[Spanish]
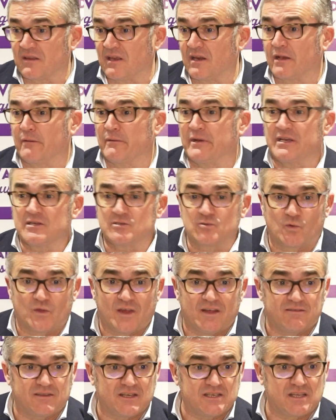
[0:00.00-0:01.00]
tiene que venir
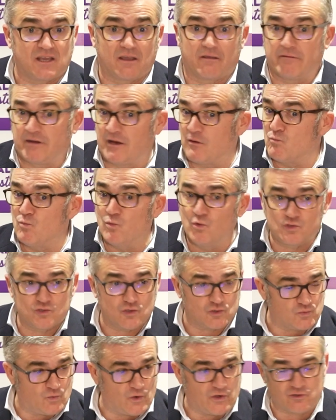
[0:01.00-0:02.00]
estudiantes, tiene que venir
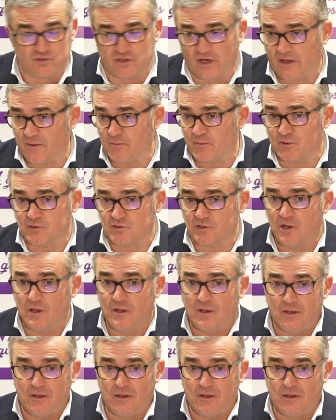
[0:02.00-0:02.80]
muchos buenos equipos